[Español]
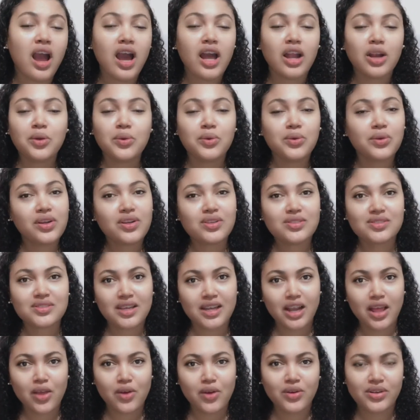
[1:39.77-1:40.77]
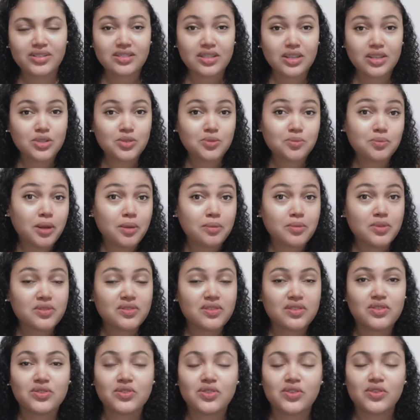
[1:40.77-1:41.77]
alguno de los ganadores de los
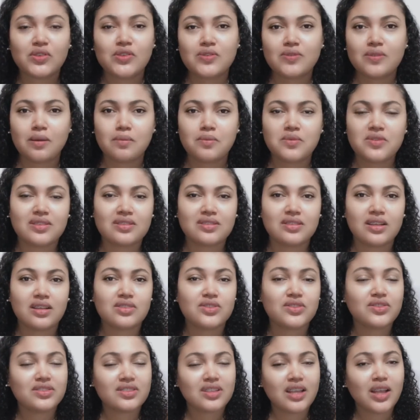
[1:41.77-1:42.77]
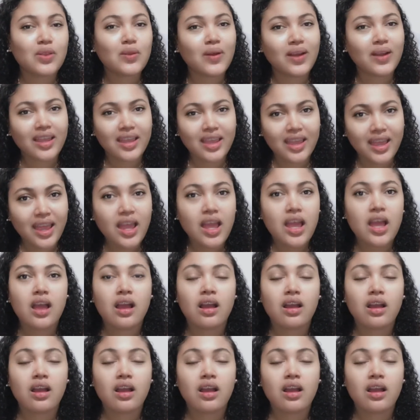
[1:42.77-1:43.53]
premios que nosotros vamos a estar sorteando aquí